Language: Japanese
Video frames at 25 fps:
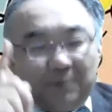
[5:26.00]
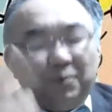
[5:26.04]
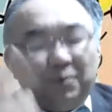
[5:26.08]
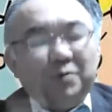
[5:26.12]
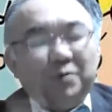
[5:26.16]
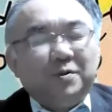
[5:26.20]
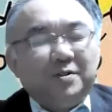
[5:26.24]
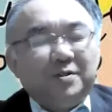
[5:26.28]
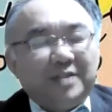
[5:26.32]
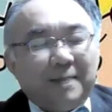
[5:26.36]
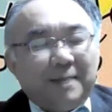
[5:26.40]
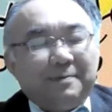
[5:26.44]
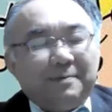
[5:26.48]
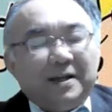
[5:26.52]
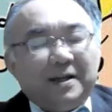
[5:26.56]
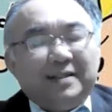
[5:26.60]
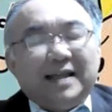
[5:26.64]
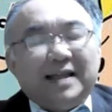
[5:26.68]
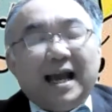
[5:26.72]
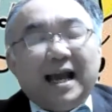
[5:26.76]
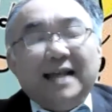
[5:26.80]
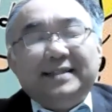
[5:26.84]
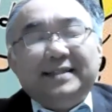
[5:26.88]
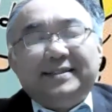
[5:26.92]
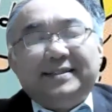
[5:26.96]
もう一つやっぱり
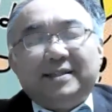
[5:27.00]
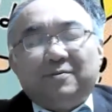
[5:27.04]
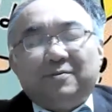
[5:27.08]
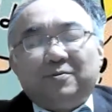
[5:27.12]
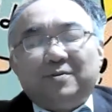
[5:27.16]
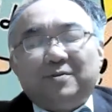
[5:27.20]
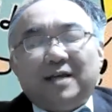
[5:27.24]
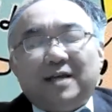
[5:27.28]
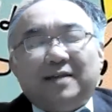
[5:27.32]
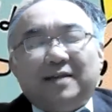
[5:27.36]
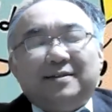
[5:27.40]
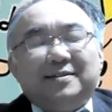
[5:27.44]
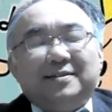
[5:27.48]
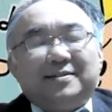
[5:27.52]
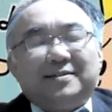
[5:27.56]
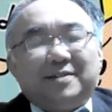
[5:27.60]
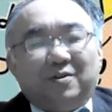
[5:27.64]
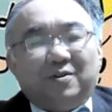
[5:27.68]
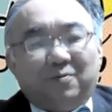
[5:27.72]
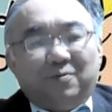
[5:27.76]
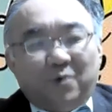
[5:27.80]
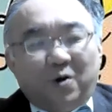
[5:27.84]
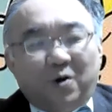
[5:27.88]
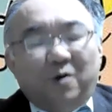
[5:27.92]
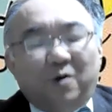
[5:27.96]
大事なことなんです
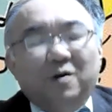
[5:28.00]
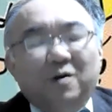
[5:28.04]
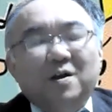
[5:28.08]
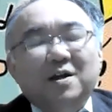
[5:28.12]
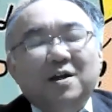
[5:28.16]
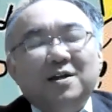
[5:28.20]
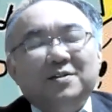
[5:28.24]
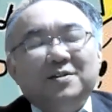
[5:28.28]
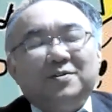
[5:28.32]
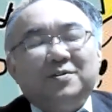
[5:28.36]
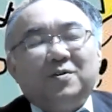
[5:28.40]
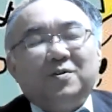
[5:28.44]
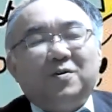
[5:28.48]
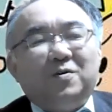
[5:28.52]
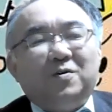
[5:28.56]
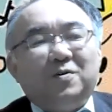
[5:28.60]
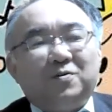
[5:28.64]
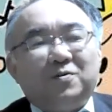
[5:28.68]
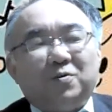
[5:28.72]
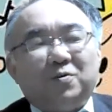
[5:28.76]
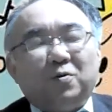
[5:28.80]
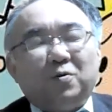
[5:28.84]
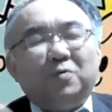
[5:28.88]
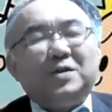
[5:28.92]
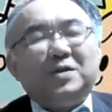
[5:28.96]
けども、そ
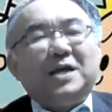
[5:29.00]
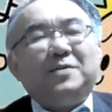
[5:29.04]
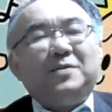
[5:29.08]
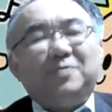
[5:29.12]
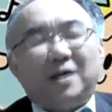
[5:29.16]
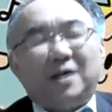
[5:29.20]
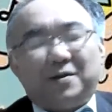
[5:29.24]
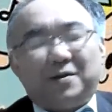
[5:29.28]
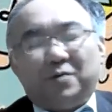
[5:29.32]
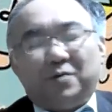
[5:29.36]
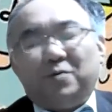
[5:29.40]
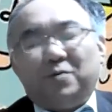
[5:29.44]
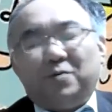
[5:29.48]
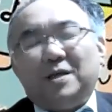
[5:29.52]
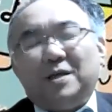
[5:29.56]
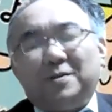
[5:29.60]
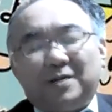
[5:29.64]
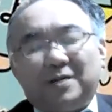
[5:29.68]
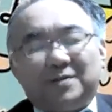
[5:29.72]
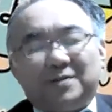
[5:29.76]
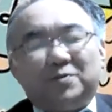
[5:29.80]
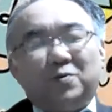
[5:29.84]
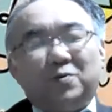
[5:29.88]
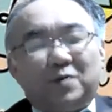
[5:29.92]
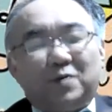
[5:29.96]
の東大とか京大
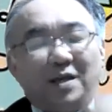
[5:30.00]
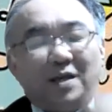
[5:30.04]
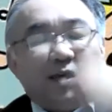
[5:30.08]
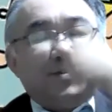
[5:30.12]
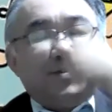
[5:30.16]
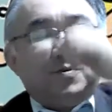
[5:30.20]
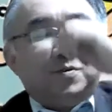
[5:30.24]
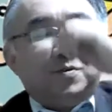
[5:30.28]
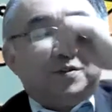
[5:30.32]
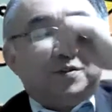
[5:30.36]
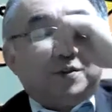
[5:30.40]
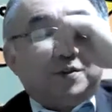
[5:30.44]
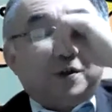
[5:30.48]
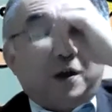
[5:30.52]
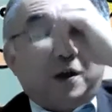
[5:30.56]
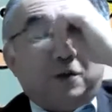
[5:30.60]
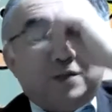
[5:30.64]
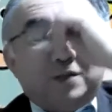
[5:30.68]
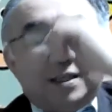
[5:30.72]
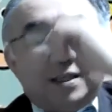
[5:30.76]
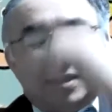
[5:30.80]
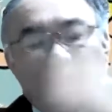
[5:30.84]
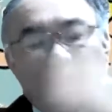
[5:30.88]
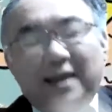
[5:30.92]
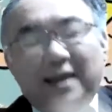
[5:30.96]
とか総計上智とかを
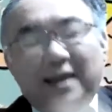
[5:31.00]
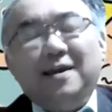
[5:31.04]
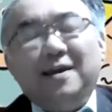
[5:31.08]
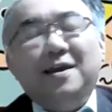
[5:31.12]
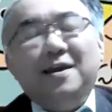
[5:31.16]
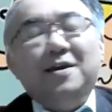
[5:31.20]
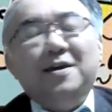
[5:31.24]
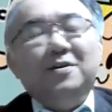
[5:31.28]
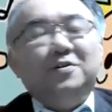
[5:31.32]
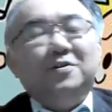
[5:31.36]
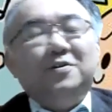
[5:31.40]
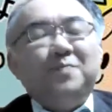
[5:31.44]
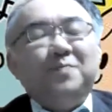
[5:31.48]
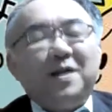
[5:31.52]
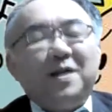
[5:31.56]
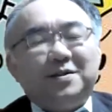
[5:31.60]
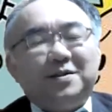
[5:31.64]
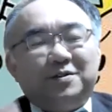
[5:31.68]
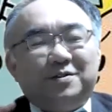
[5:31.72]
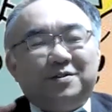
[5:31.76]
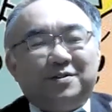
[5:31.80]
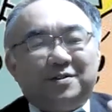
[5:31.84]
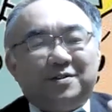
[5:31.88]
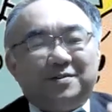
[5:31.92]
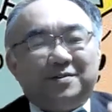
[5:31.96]
出て、うま
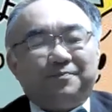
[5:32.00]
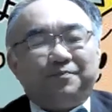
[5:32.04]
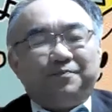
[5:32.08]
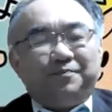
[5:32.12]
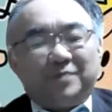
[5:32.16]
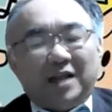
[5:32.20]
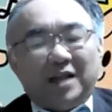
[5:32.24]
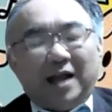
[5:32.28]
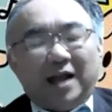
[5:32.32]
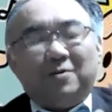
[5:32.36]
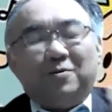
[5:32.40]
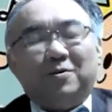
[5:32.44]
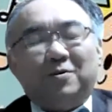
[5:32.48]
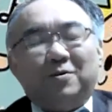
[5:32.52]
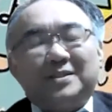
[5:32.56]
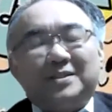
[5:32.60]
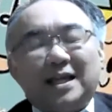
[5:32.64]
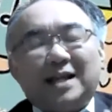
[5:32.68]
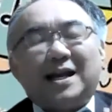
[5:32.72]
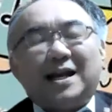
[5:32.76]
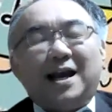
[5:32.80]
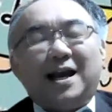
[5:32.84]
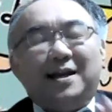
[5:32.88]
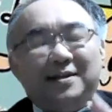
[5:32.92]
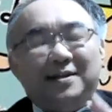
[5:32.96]
くあの
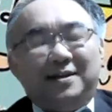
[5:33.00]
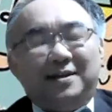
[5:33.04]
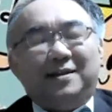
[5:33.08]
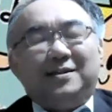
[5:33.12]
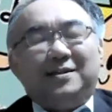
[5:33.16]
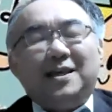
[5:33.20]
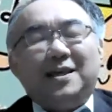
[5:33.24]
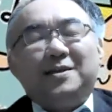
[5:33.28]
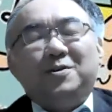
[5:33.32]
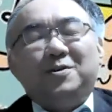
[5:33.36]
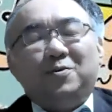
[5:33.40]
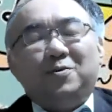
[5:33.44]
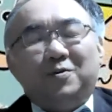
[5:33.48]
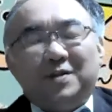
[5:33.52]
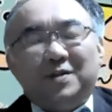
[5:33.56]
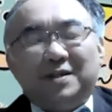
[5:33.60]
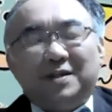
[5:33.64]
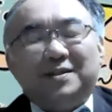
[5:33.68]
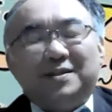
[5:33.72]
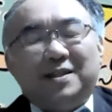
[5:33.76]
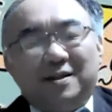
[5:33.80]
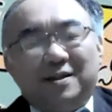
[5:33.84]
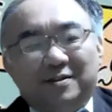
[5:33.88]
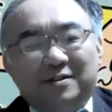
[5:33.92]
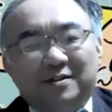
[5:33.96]
社会に適応で
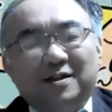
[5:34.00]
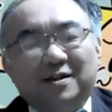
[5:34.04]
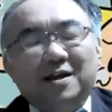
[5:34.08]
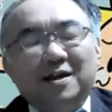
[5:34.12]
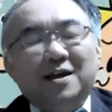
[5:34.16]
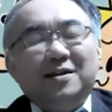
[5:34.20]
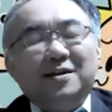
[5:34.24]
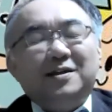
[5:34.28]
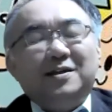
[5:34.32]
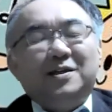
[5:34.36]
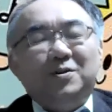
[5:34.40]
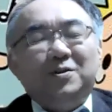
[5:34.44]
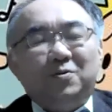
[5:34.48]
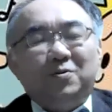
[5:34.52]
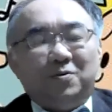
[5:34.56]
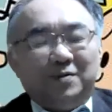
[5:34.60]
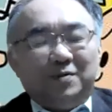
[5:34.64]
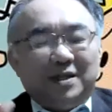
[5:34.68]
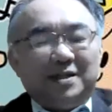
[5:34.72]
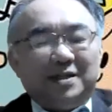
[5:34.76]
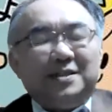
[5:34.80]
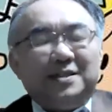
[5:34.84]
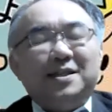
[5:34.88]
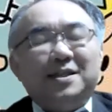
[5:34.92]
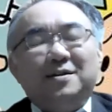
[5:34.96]
きてる機能
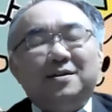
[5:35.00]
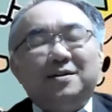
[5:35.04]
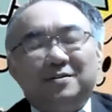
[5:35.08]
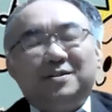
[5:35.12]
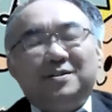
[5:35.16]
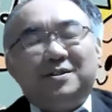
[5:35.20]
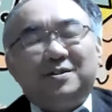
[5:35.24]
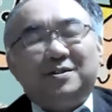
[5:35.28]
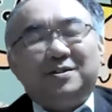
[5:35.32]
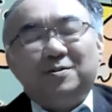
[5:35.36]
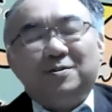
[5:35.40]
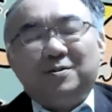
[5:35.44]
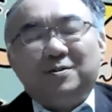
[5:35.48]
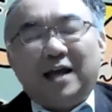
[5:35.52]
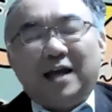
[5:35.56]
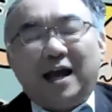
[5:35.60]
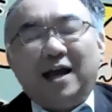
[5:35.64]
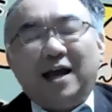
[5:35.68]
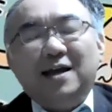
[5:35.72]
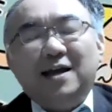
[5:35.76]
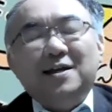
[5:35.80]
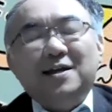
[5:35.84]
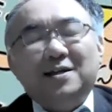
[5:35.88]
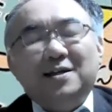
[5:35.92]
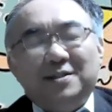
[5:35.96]
できているっていうふう
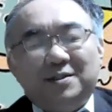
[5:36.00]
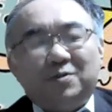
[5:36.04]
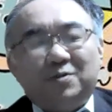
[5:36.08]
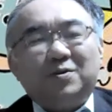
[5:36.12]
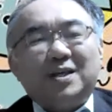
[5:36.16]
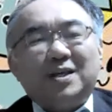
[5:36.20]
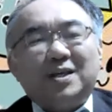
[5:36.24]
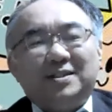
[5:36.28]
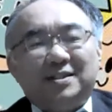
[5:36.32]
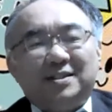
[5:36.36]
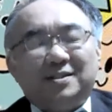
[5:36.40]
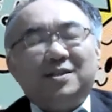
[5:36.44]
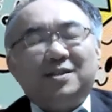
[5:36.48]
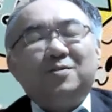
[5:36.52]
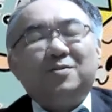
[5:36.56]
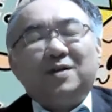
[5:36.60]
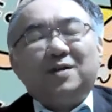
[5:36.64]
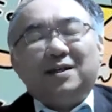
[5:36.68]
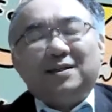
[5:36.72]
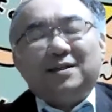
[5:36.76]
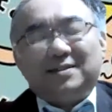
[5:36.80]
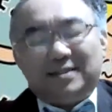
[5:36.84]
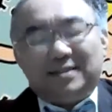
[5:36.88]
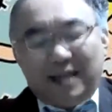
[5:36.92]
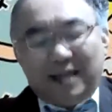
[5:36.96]
な人たちっていうの
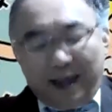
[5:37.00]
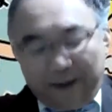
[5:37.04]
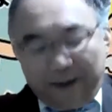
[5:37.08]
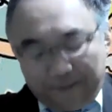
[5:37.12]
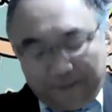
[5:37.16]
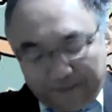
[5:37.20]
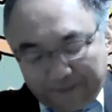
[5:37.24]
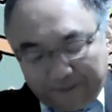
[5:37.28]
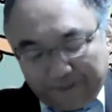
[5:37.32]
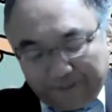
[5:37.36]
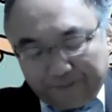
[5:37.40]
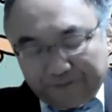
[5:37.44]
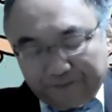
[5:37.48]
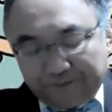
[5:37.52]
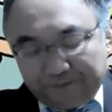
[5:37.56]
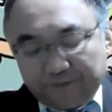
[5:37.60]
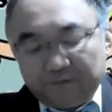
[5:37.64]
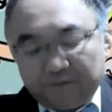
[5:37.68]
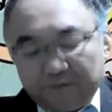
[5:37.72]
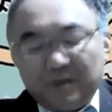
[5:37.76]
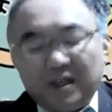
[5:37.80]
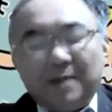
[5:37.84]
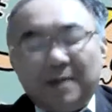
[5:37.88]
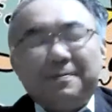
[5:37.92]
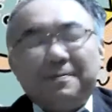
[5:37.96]
はですね
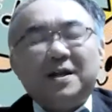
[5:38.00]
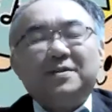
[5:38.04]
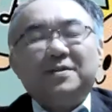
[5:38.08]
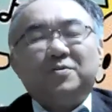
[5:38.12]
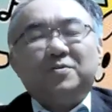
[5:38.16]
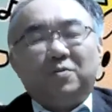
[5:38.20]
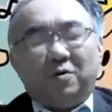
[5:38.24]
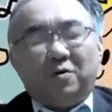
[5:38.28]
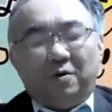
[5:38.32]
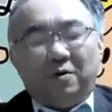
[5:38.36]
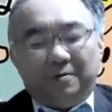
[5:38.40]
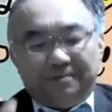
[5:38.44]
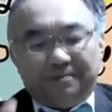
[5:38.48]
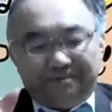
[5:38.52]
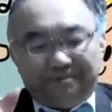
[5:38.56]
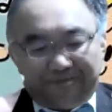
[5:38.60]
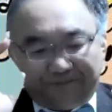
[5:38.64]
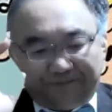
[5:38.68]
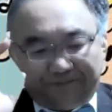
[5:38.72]
やっぱりその